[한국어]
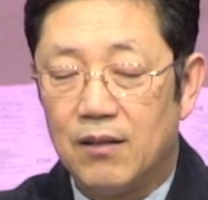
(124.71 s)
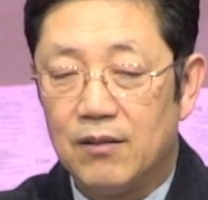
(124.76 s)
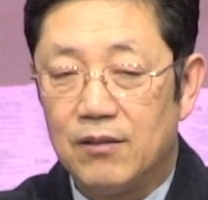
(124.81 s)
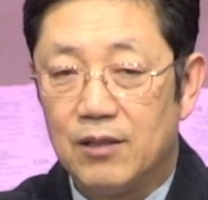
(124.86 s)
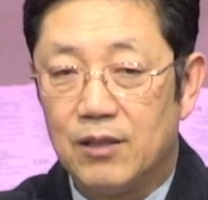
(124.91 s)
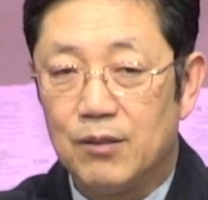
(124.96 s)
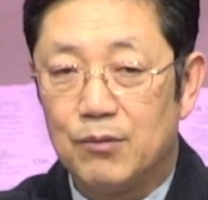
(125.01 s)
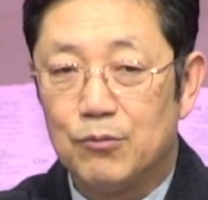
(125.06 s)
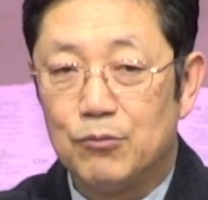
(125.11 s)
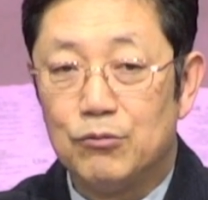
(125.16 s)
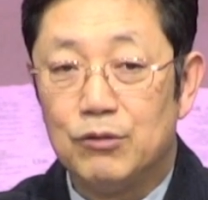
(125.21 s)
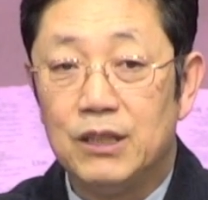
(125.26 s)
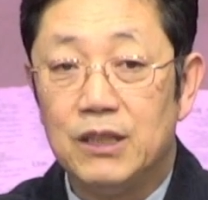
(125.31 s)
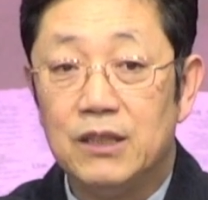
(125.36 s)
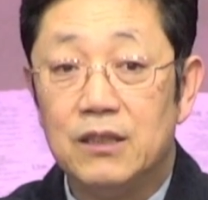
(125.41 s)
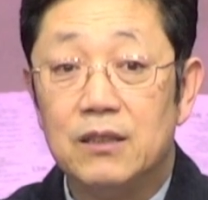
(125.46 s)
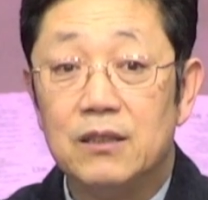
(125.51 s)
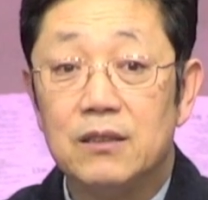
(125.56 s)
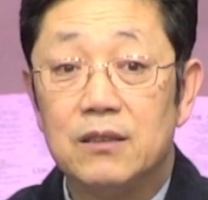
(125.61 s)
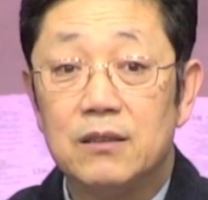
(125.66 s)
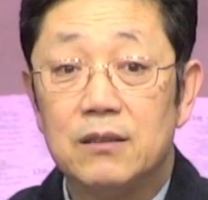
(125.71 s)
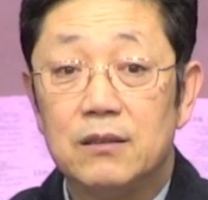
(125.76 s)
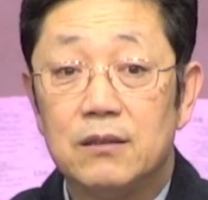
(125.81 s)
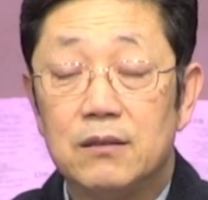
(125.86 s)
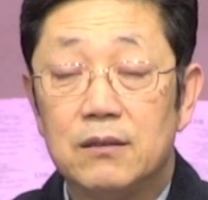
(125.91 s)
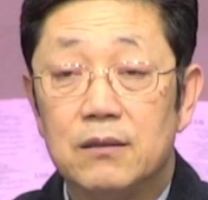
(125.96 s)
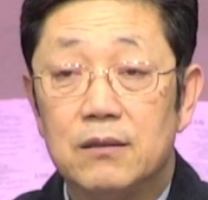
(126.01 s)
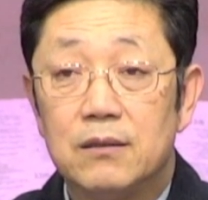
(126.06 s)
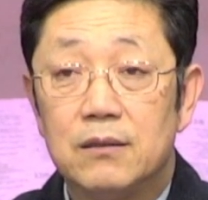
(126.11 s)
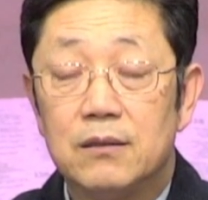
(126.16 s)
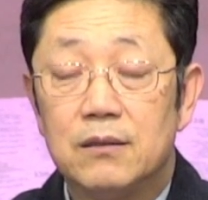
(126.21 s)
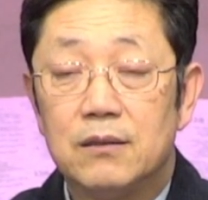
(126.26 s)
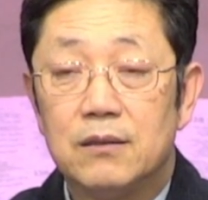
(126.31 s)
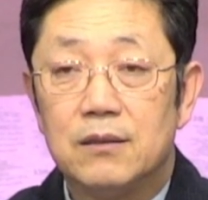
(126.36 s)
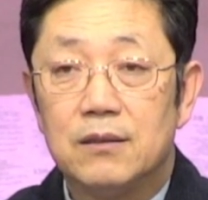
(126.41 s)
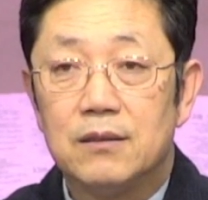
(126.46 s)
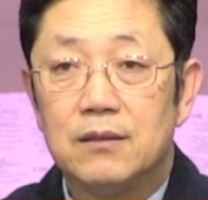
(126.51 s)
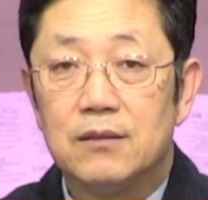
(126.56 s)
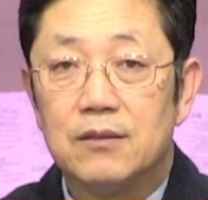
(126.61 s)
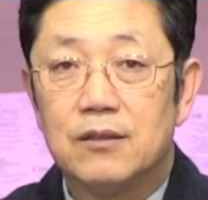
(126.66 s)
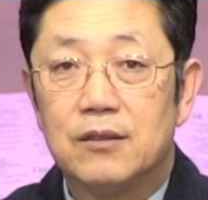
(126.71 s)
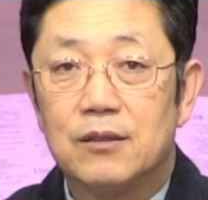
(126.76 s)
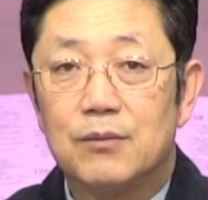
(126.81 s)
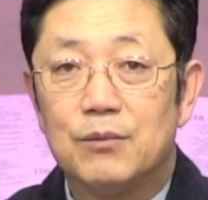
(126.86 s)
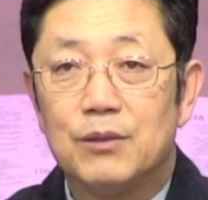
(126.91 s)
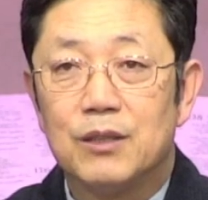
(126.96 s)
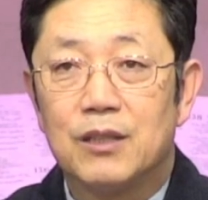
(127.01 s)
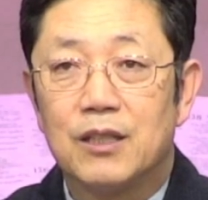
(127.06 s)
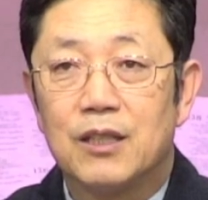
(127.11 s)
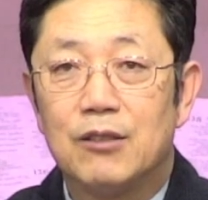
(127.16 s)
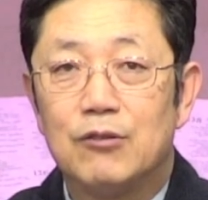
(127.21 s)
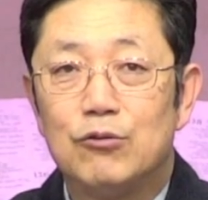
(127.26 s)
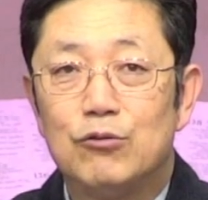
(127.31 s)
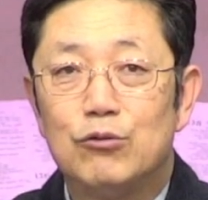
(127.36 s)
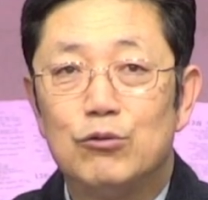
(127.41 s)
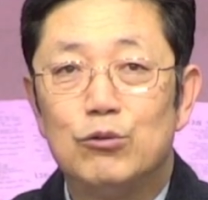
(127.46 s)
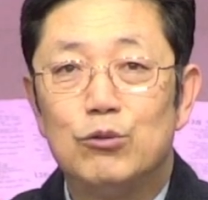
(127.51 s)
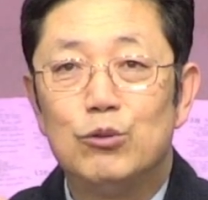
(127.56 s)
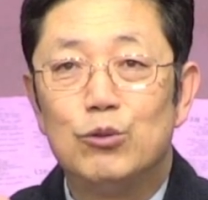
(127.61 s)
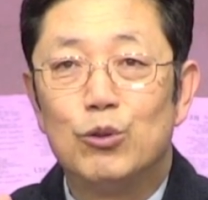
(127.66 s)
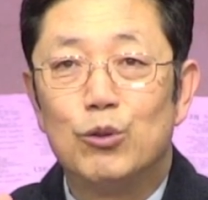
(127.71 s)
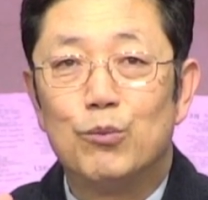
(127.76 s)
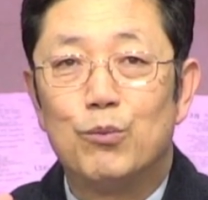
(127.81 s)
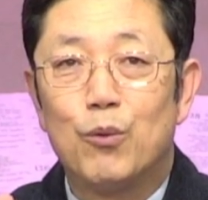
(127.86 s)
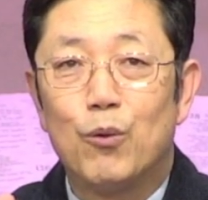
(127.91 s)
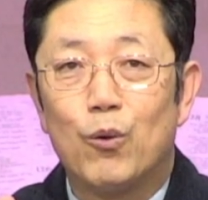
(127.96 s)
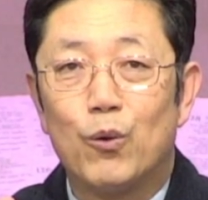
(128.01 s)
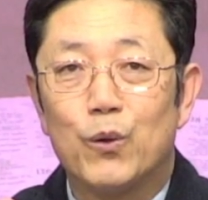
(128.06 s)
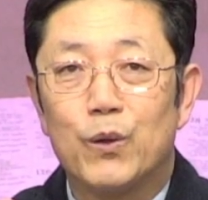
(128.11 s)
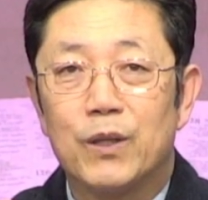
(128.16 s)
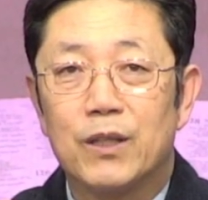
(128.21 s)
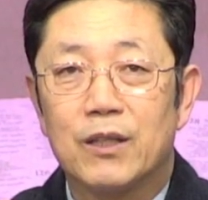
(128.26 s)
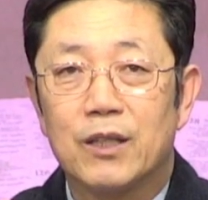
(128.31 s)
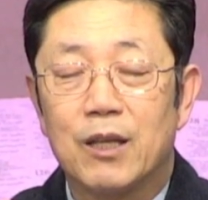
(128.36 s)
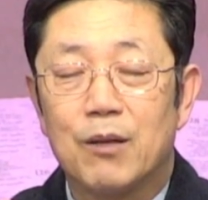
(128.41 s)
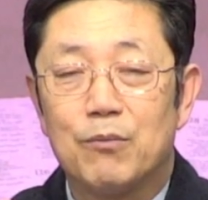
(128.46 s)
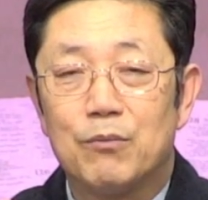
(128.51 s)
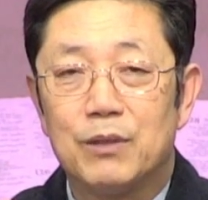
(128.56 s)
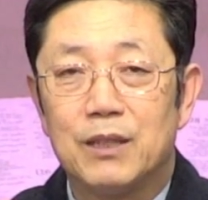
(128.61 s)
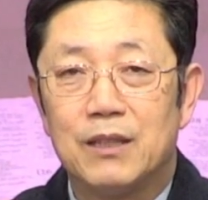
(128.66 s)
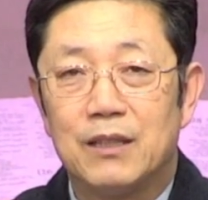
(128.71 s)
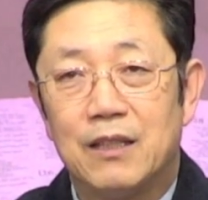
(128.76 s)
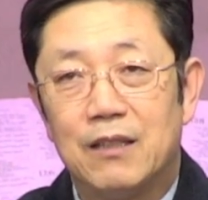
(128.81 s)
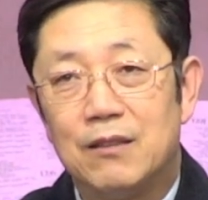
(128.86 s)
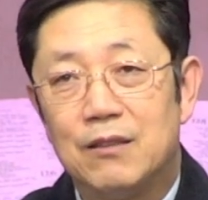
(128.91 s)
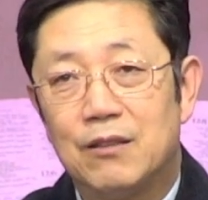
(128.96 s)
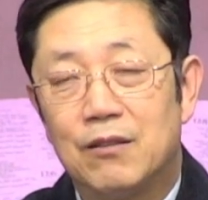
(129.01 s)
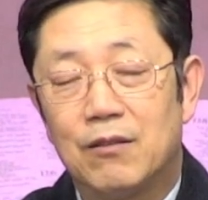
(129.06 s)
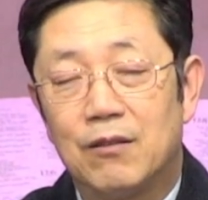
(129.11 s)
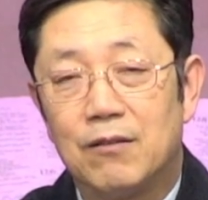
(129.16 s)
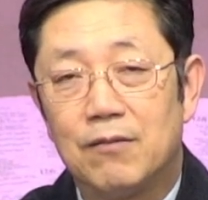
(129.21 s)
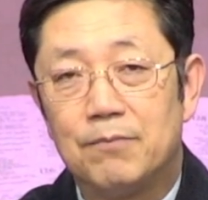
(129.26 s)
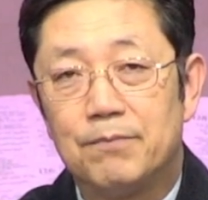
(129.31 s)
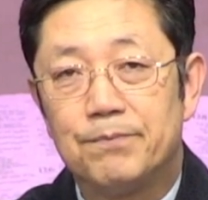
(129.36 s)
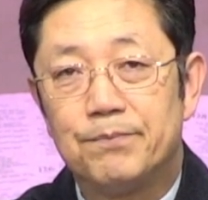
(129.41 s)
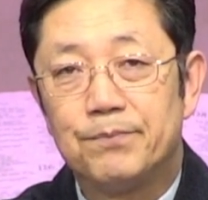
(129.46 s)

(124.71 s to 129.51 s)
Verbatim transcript: 여러분 우리는 지금 이렇게 눈으로 보고 있기 때문에 예를 들어